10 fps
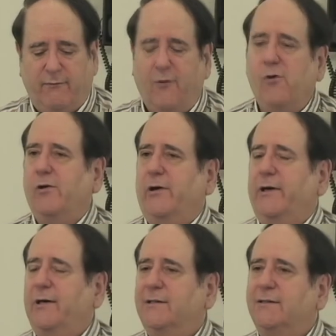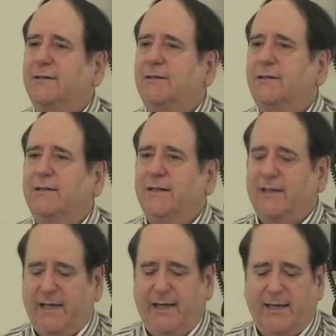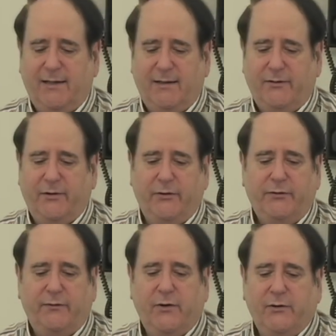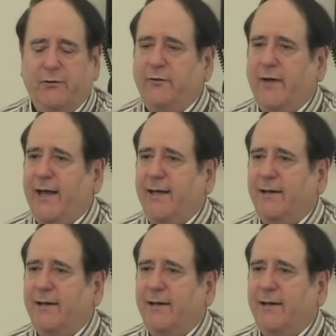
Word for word: со слова «ибо». И те из вас,